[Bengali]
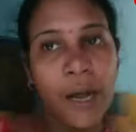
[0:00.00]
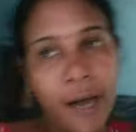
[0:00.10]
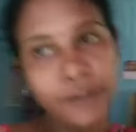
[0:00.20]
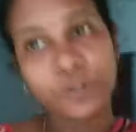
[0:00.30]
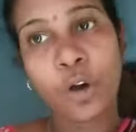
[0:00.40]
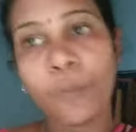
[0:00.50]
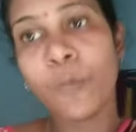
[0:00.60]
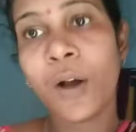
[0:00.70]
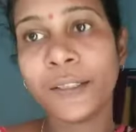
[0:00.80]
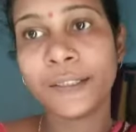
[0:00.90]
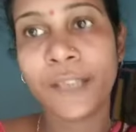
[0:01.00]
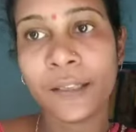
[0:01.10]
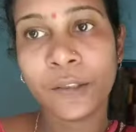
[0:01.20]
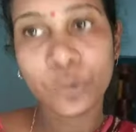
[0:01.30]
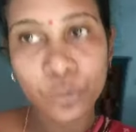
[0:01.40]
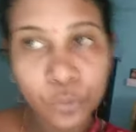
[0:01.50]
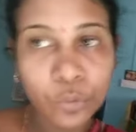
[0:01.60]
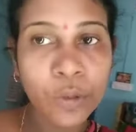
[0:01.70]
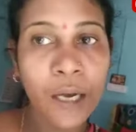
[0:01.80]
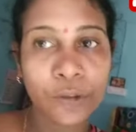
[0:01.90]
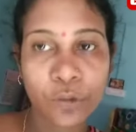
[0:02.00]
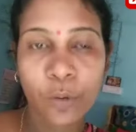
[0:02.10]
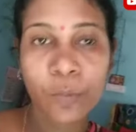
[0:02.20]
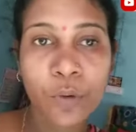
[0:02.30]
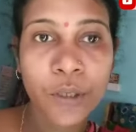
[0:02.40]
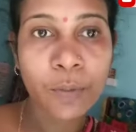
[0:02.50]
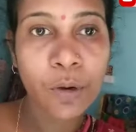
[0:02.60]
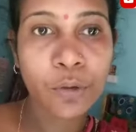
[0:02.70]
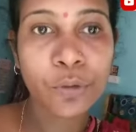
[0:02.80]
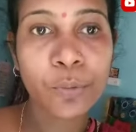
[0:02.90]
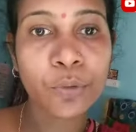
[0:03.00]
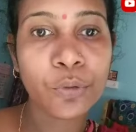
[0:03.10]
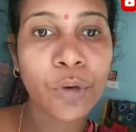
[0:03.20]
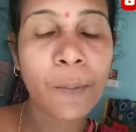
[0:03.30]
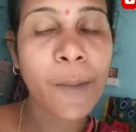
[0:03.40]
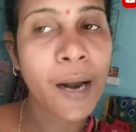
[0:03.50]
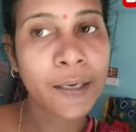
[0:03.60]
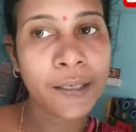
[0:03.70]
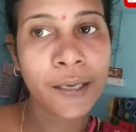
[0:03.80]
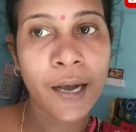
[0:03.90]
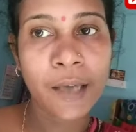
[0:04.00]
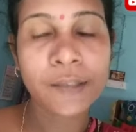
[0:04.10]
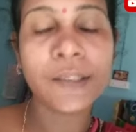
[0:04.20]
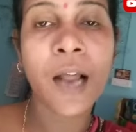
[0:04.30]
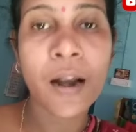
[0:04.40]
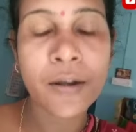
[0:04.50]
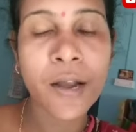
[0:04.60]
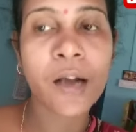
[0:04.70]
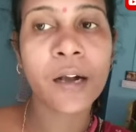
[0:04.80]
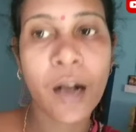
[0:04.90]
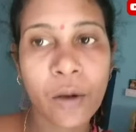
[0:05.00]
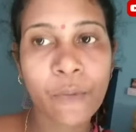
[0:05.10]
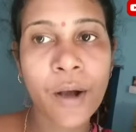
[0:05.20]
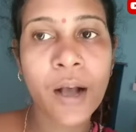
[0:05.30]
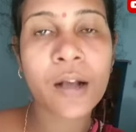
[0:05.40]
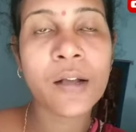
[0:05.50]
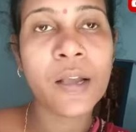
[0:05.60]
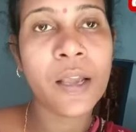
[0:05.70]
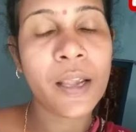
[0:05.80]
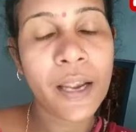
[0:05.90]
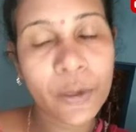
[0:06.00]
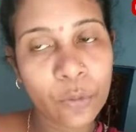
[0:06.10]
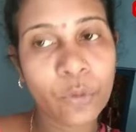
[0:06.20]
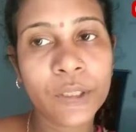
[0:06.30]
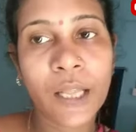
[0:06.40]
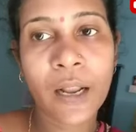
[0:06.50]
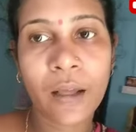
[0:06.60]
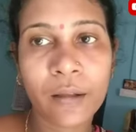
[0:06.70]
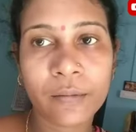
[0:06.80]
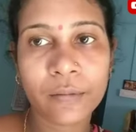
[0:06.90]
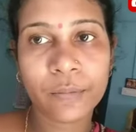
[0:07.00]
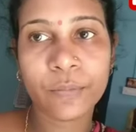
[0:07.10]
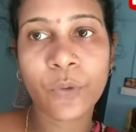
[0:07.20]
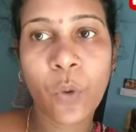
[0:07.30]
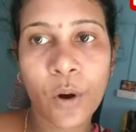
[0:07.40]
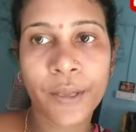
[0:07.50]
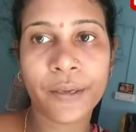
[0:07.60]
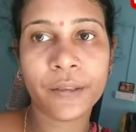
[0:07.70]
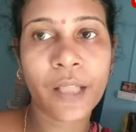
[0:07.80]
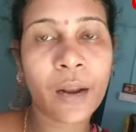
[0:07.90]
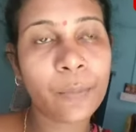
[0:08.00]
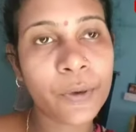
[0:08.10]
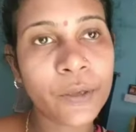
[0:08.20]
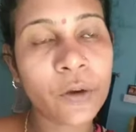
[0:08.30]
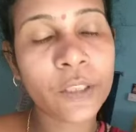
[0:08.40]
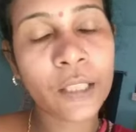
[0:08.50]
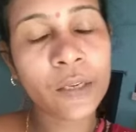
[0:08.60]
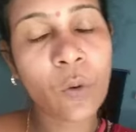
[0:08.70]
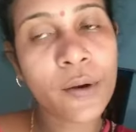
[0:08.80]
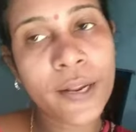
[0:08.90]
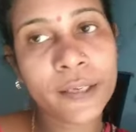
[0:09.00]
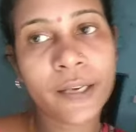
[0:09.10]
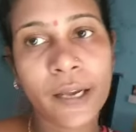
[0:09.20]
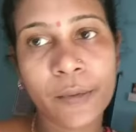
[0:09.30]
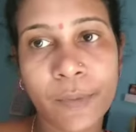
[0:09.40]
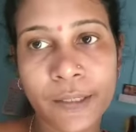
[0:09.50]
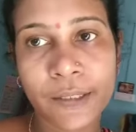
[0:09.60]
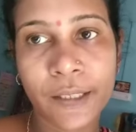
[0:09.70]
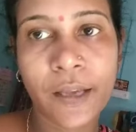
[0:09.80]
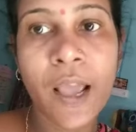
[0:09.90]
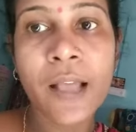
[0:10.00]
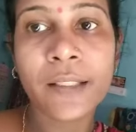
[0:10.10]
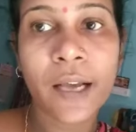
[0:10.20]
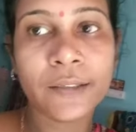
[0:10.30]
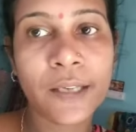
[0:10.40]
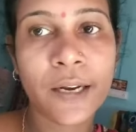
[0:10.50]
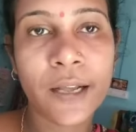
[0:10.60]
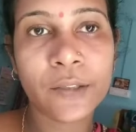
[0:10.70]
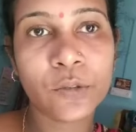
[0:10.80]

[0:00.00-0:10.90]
কাজকর্ম আছে তাদের শুধু কাজকর্ম কি বলতো বন্ধুরা বাড়ির কাজ রান্না খাওয়া এটুকুই তারা করে তারপরে তাদের অনেক টাইম আছে তাছাড়া